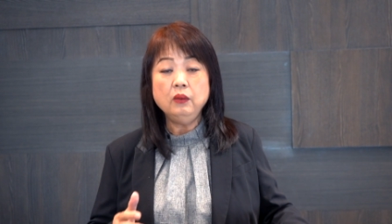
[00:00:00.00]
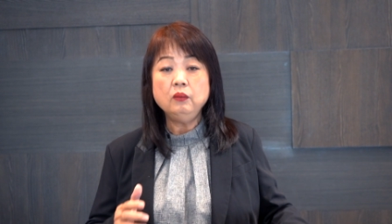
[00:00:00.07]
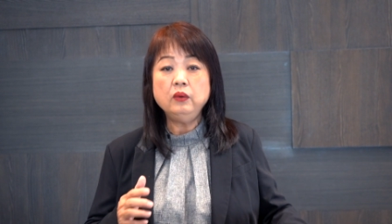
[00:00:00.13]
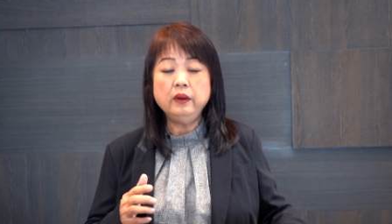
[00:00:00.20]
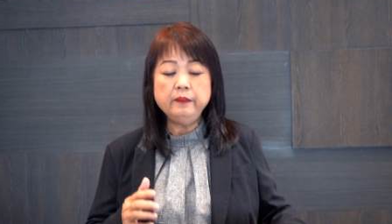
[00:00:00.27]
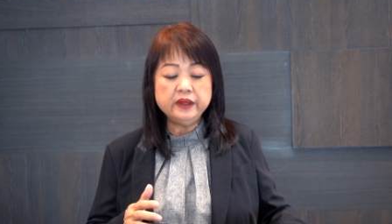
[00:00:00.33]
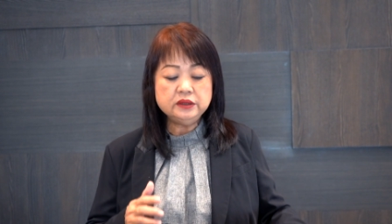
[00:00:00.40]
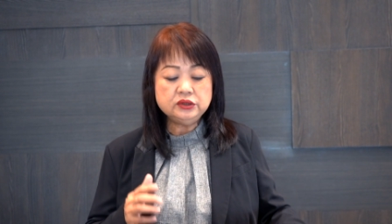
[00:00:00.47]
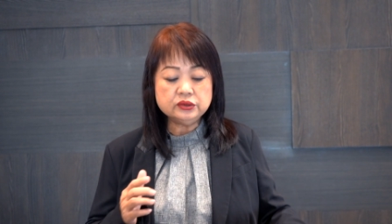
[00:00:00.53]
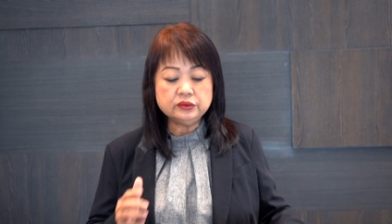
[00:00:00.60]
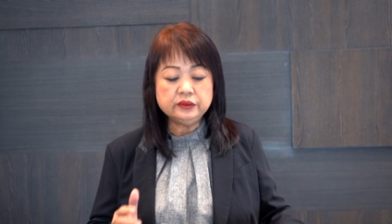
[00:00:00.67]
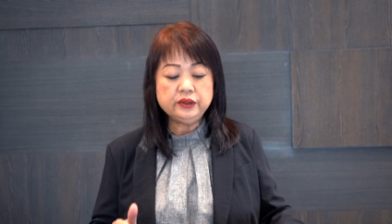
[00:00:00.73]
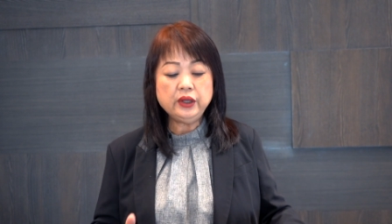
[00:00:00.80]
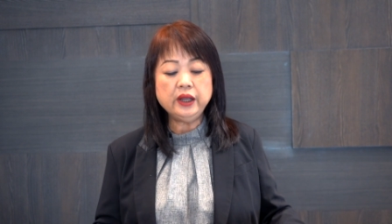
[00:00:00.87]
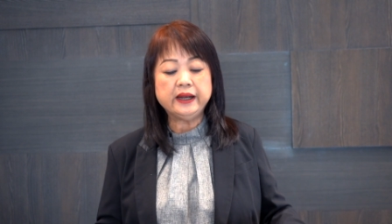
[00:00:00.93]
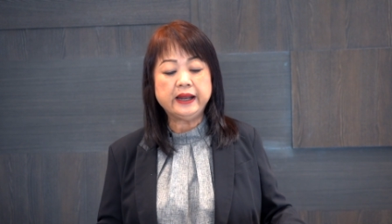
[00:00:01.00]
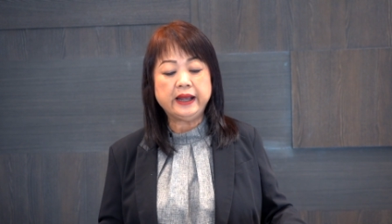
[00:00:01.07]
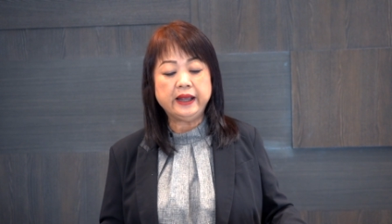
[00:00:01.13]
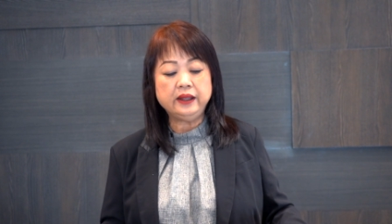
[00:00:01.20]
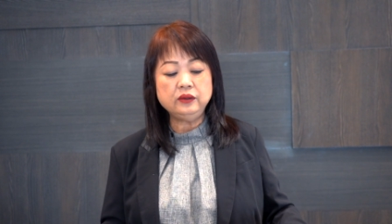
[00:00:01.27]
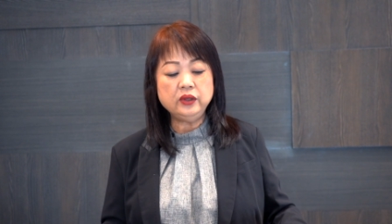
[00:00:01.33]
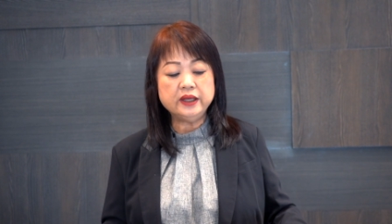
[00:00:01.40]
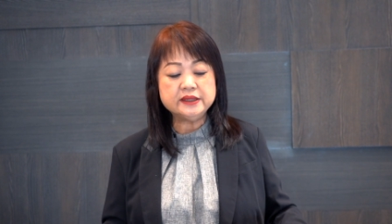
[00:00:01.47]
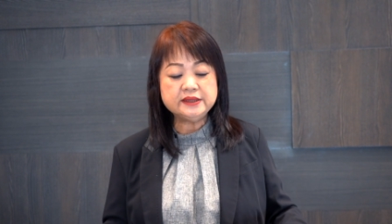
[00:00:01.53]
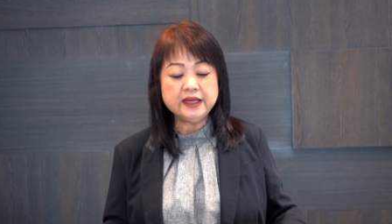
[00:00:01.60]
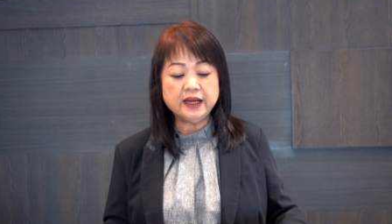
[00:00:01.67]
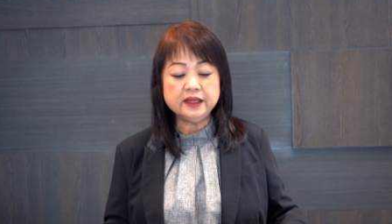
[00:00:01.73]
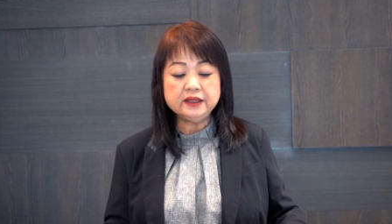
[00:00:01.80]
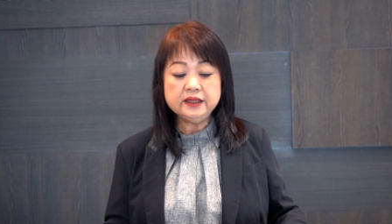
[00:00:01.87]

我们就越来越像